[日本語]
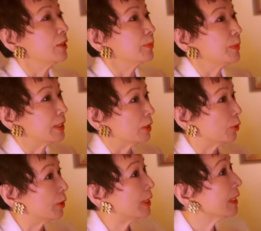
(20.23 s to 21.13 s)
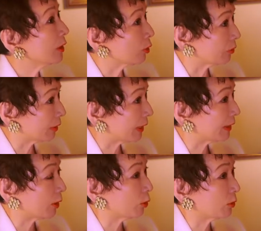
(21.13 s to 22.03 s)
皆さんグリサンドって聞い
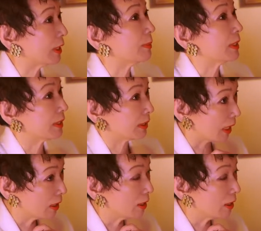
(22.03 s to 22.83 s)
たことありますか